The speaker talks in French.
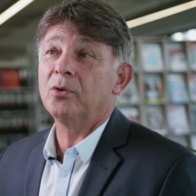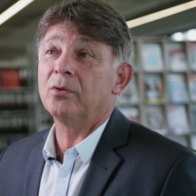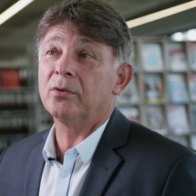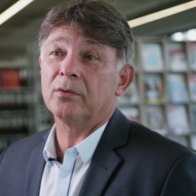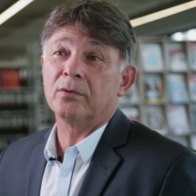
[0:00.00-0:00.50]

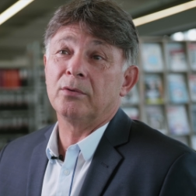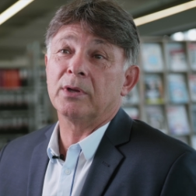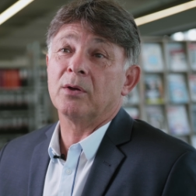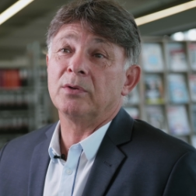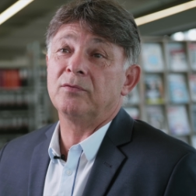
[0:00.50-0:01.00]
le,
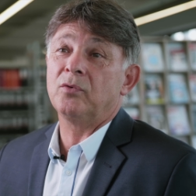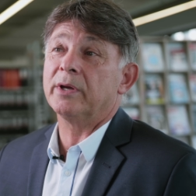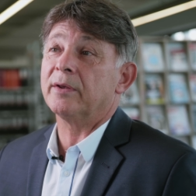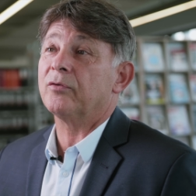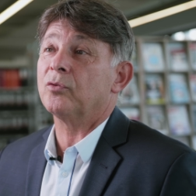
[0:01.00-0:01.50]
gain au niveau
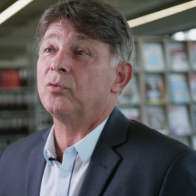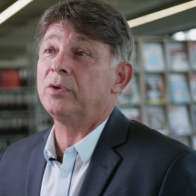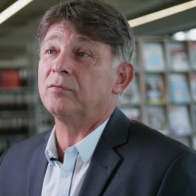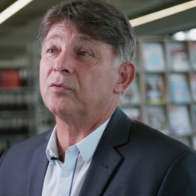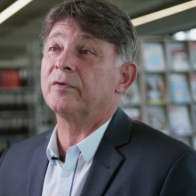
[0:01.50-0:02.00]
RSE, au
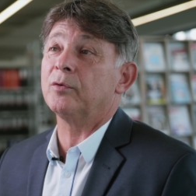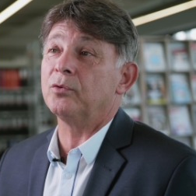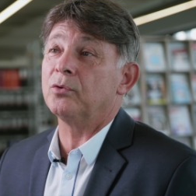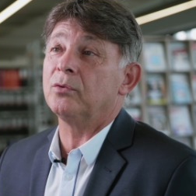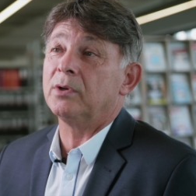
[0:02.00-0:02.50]
niveau
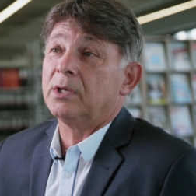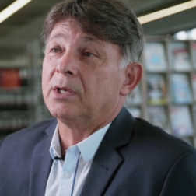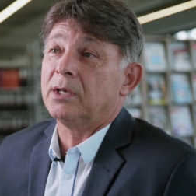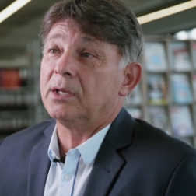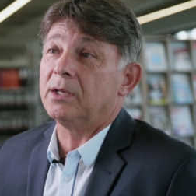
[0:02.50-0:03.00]
CO2,
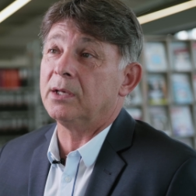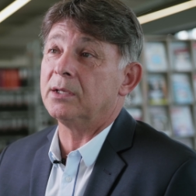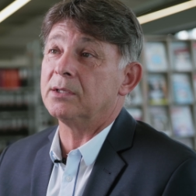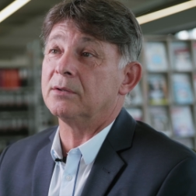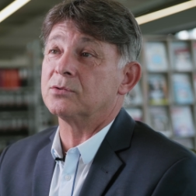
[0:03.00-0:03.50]
il,
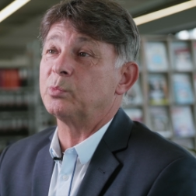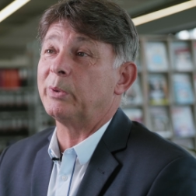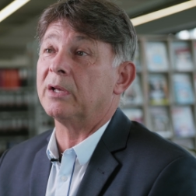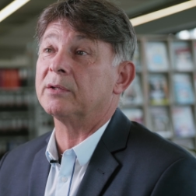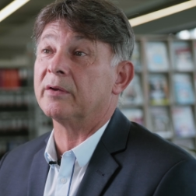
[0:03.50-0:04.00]
est,
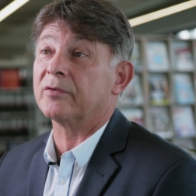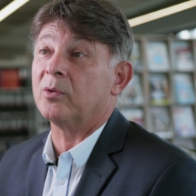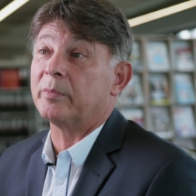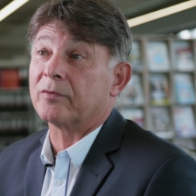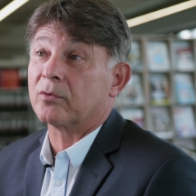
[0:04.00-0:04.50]
super
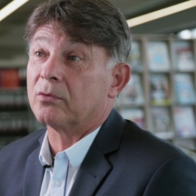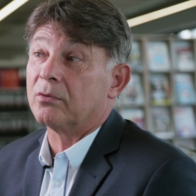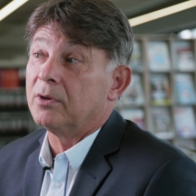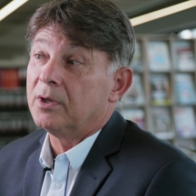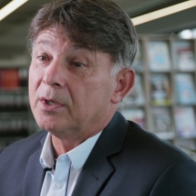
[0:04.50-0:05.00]
intéressant parce
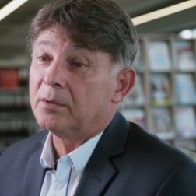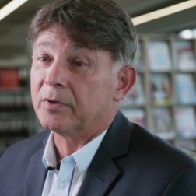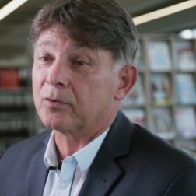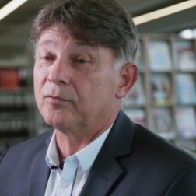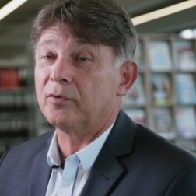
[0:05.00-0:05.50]
que,
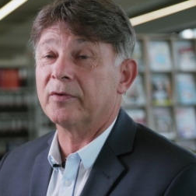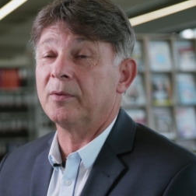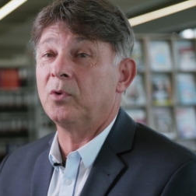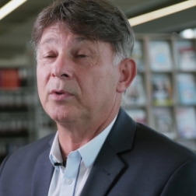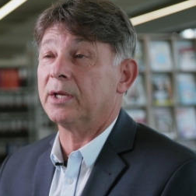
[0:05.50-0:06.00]
parce que
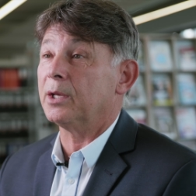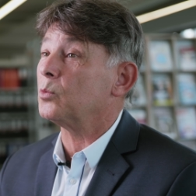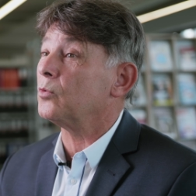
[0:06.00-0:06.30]
forcément, on n'a rien